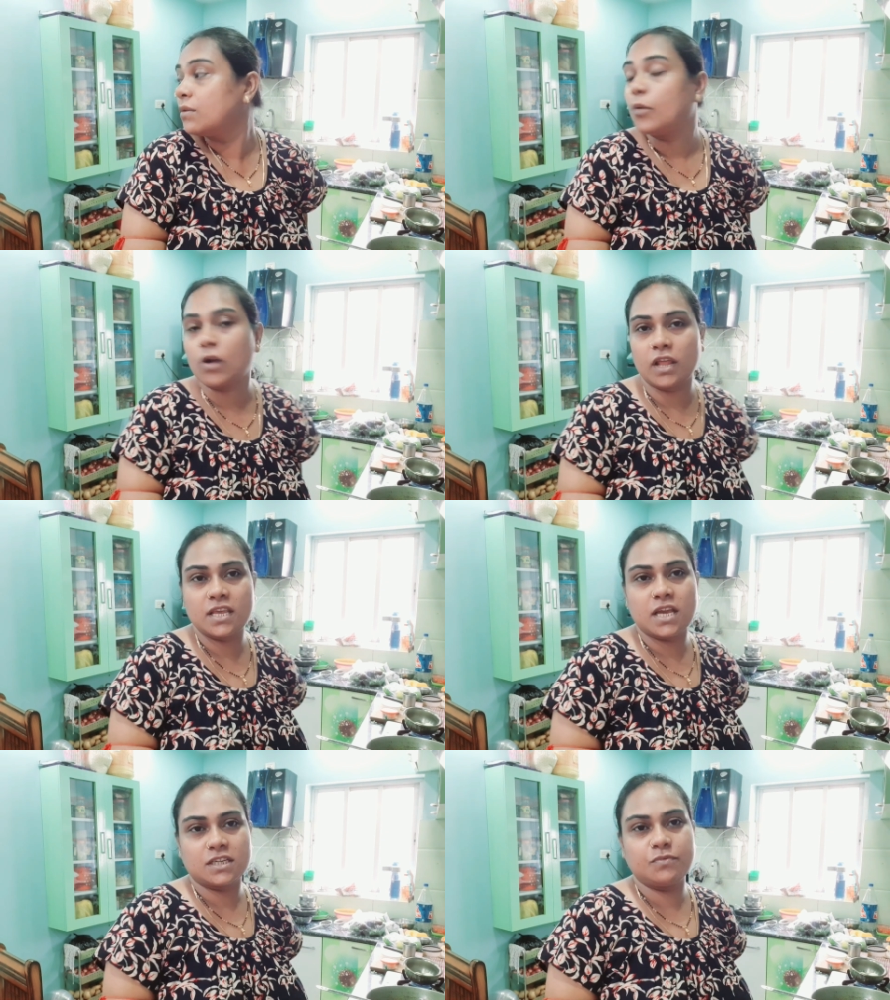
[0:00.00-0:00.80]

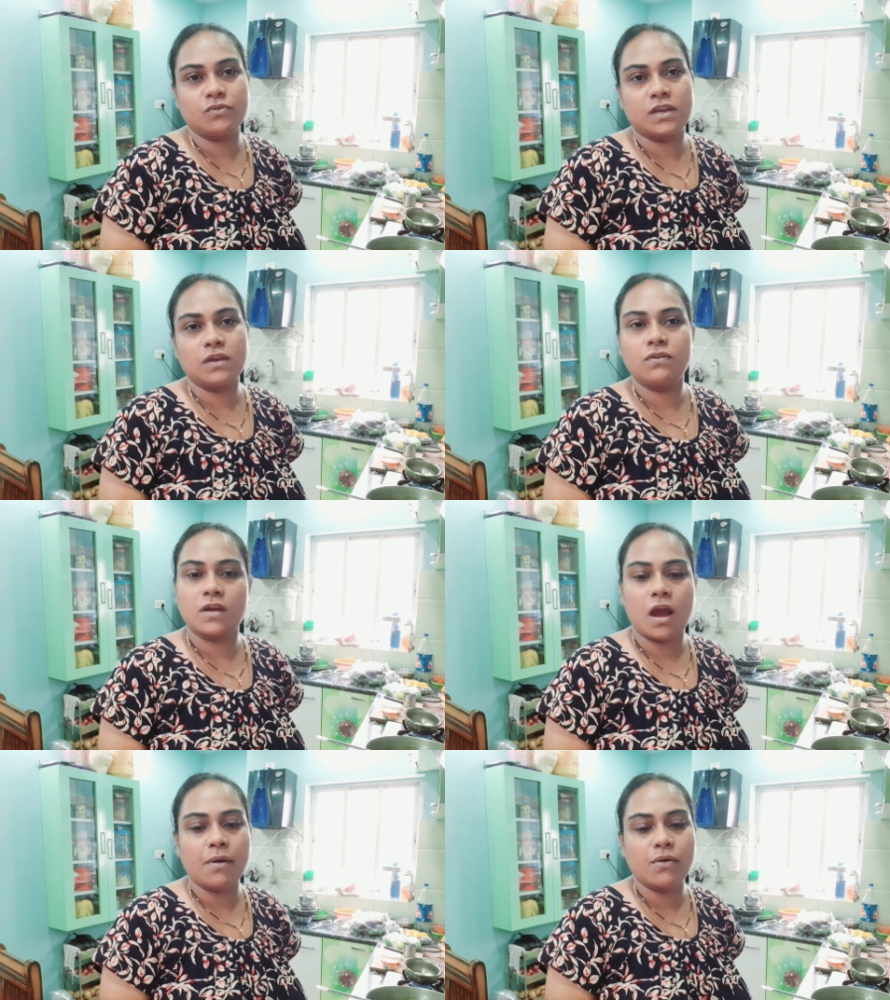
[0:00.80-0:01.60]
পড়াতে আসবে ওকে ও
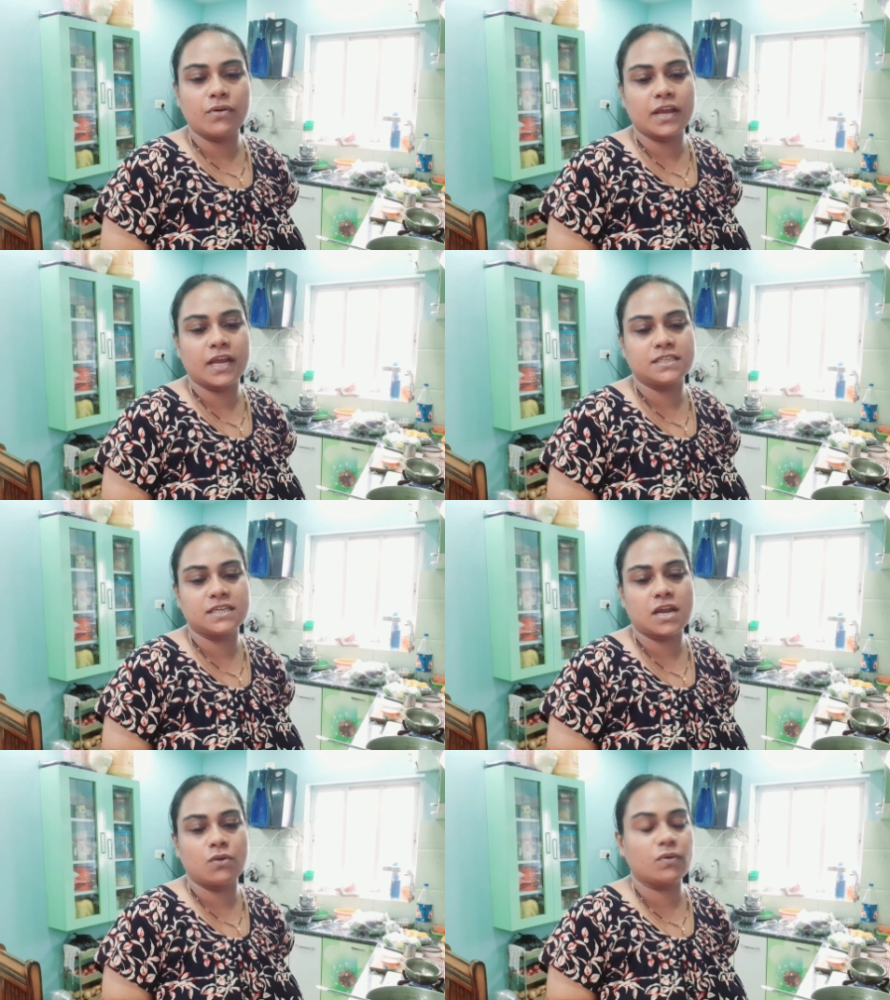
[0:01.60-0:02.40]
খাওয়া হয়ে গেছে
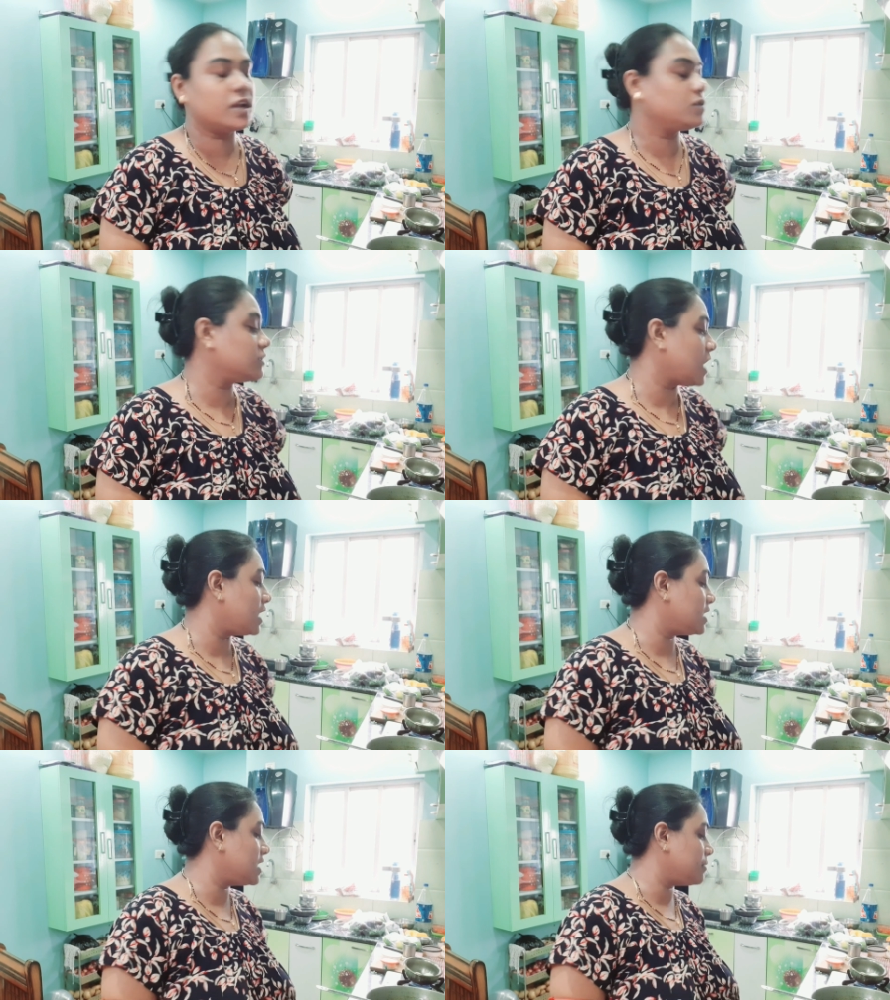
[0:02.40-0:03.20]
আর ওকে একটু
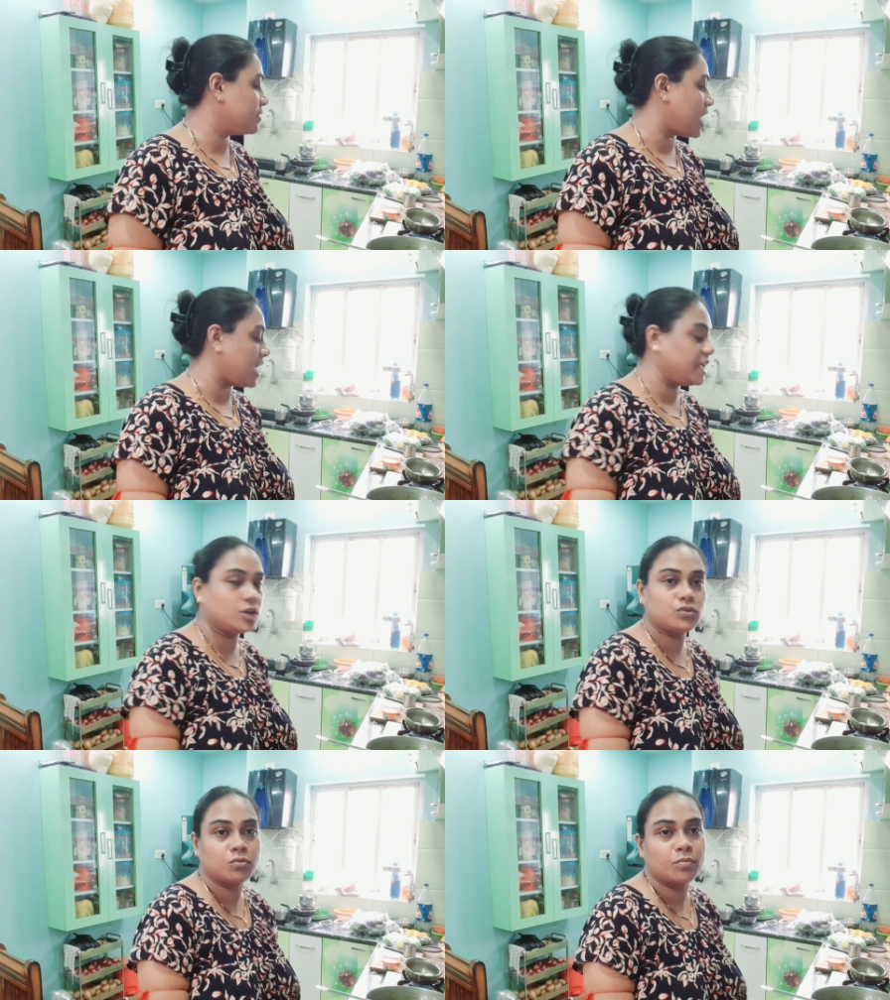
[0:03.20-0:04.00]
তাড়াতাড়ি আমি
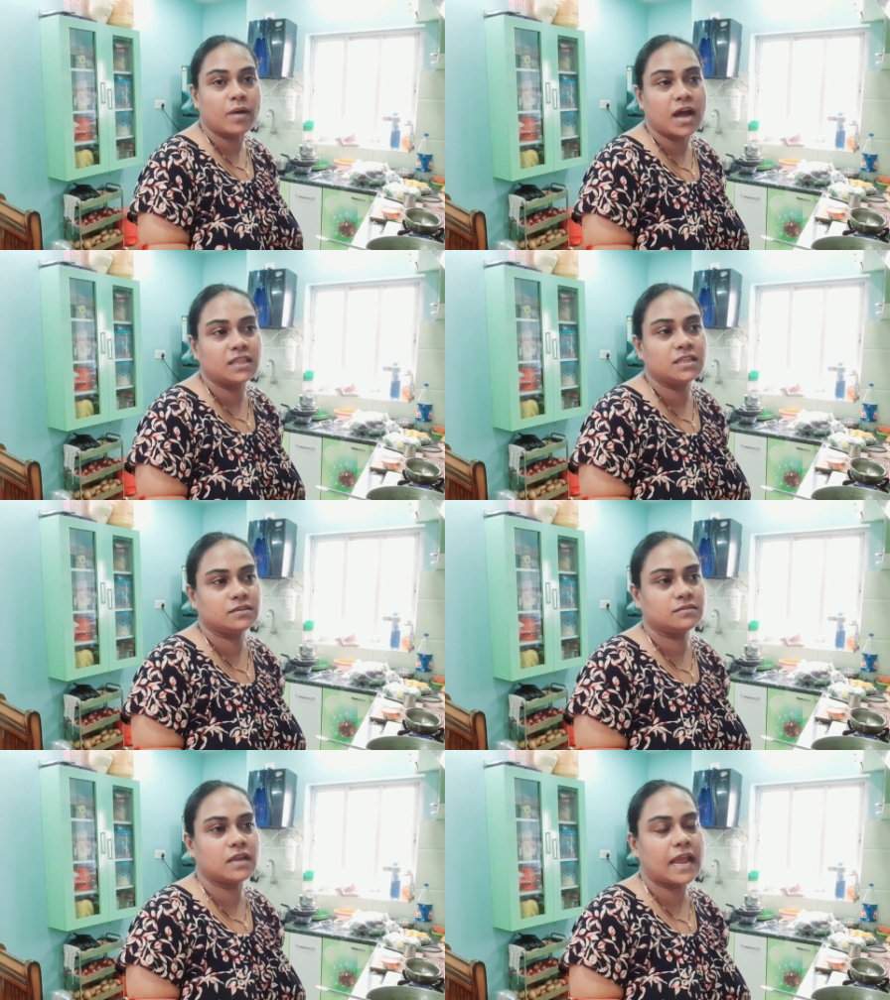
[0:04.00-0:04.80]
খাইয়েও দেবো ভাত
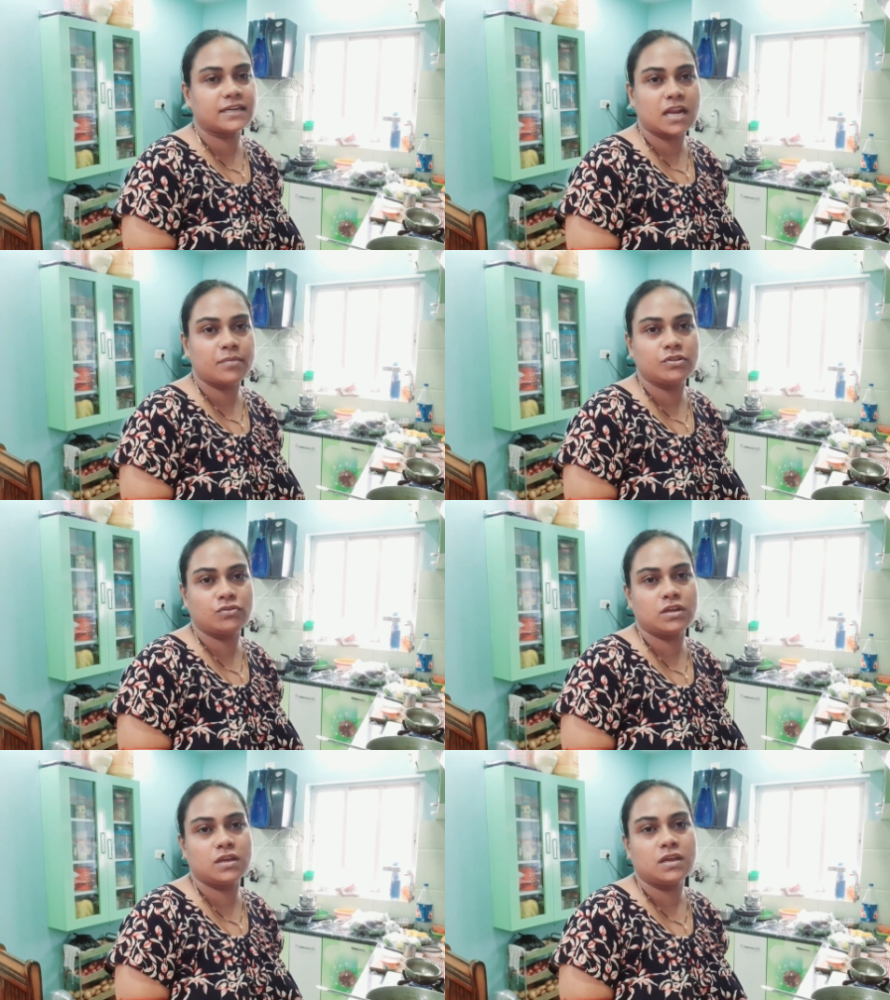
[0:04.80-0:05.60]
একটার
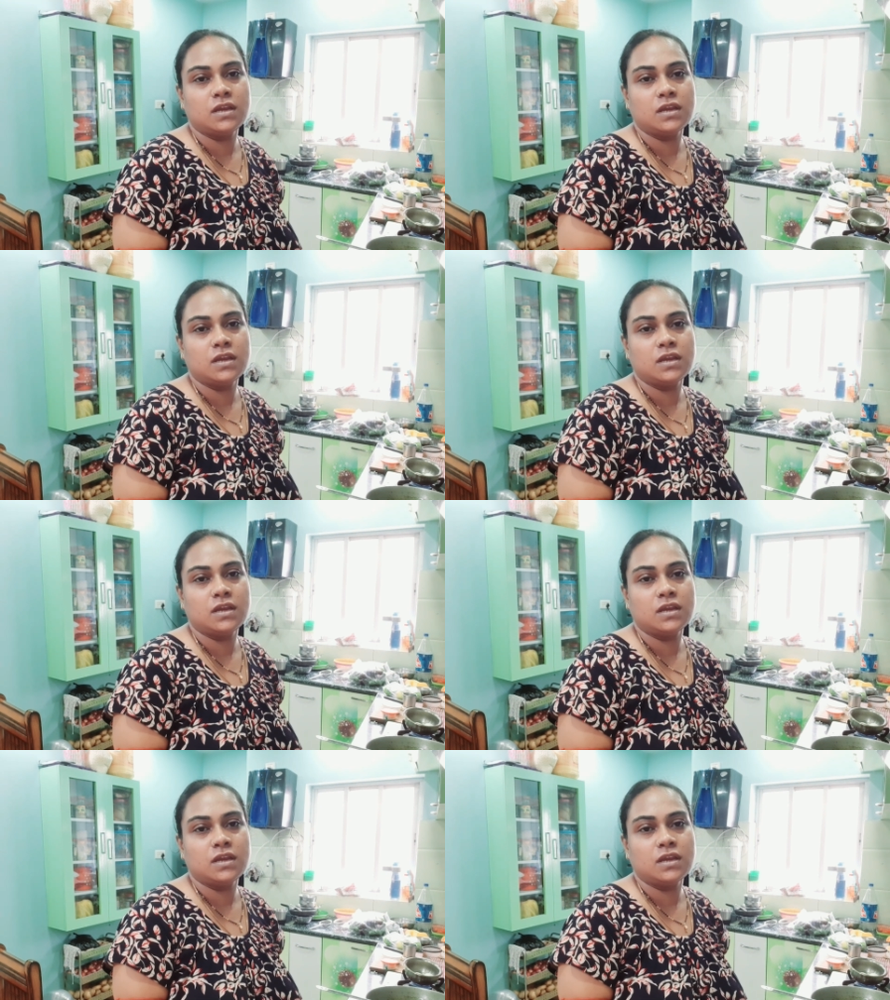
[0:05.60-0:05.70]
ভেতরে